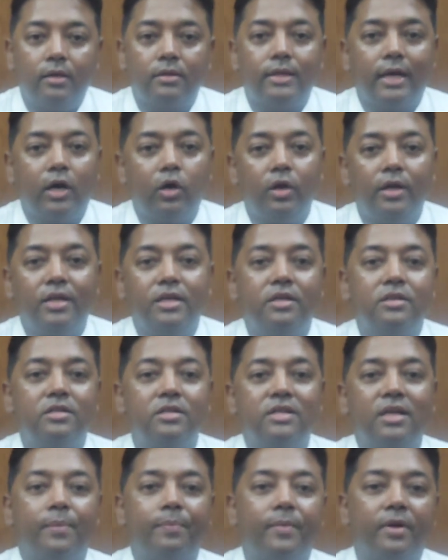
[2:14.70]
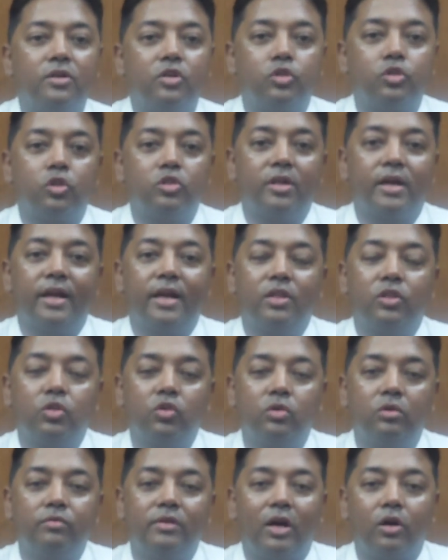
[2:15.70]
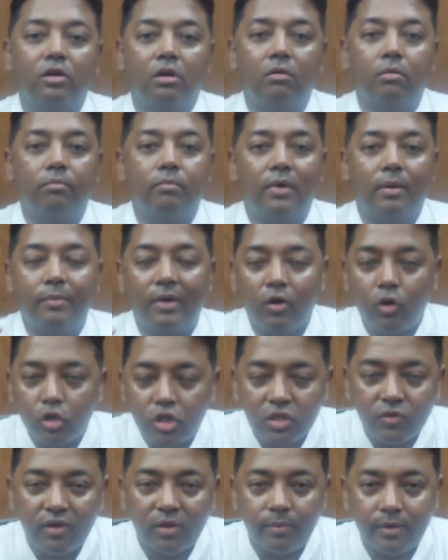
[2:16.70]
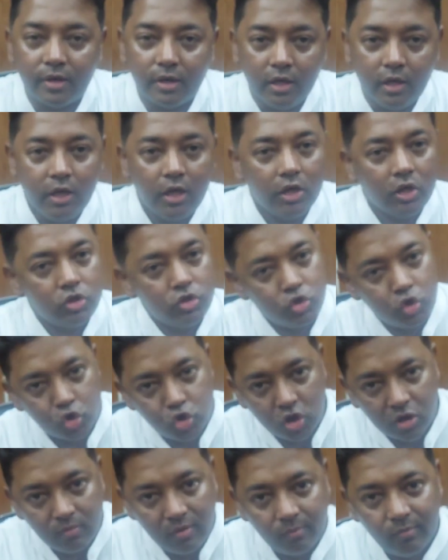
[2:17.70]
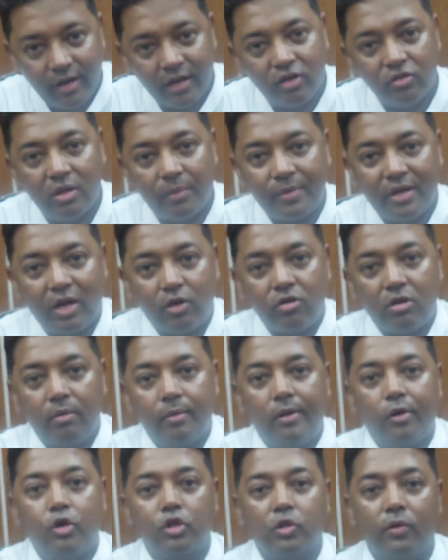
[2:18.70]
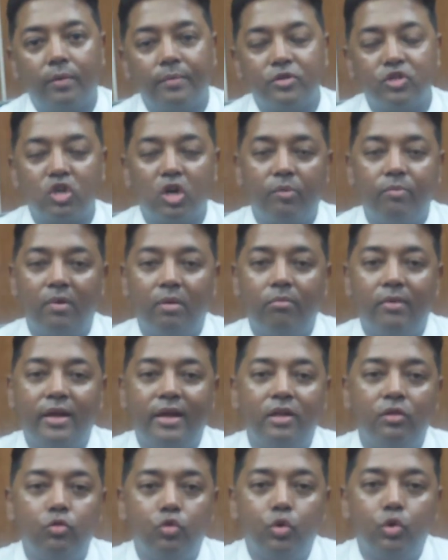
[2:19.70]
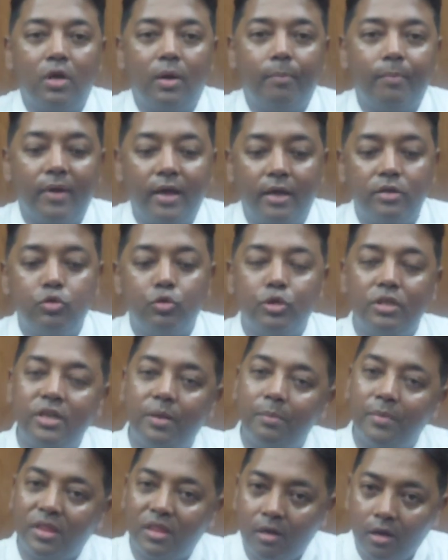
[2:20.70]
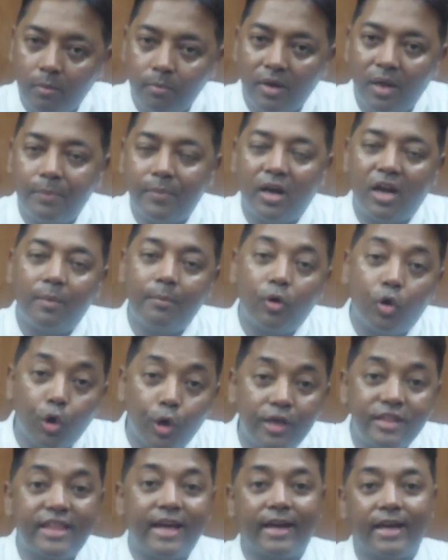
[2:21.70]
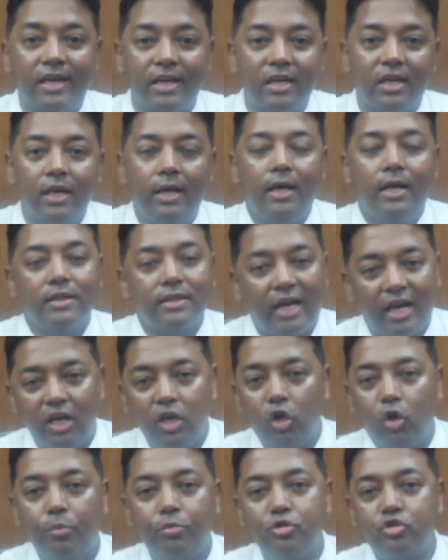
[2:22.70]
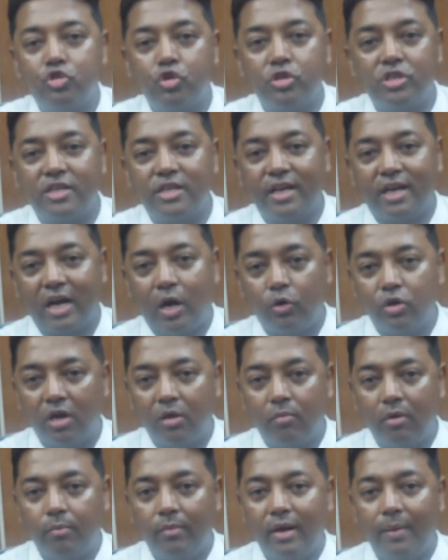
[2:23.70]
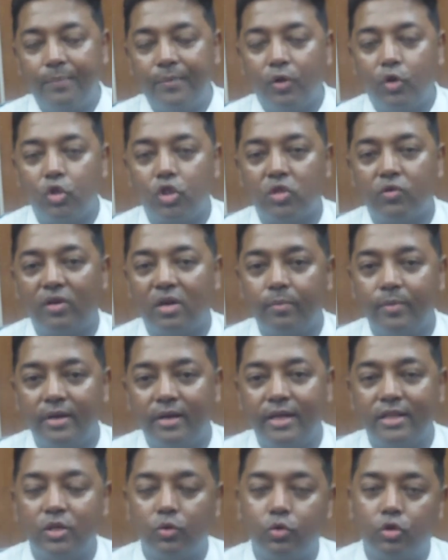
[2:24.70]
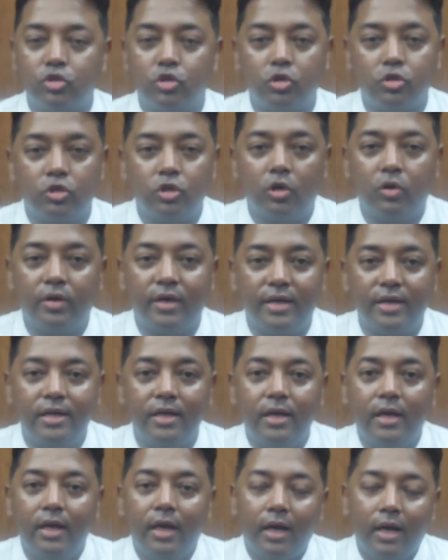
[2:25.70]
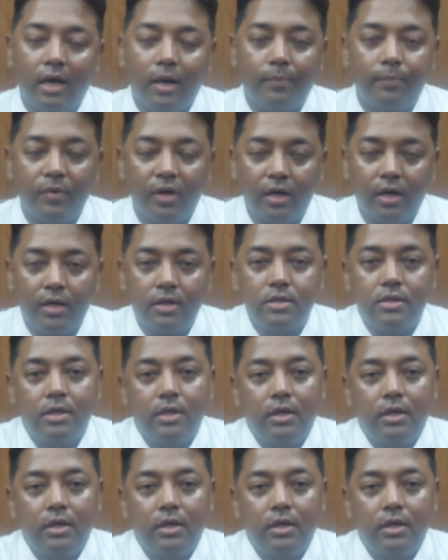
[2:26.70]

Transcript: তাহলে কিন্তু সেটা আপনার সতেরো দ্বারা কিন্তু কাউন্টার মামলা করতে পারবেন যৌথ মামলায় কিন্তু আপনি কাউন্টার মামলা করতে পারবেন সব মামলা কিন্তু আপনার যদি মিথ্যা মামলা আপনার নামে হয়ে থাকে তাহলে অবশ্যই সেটা কাউন্টার মামলা আপনি করতে পারবেন এতে কোনো সন্দেহ নাই আপনার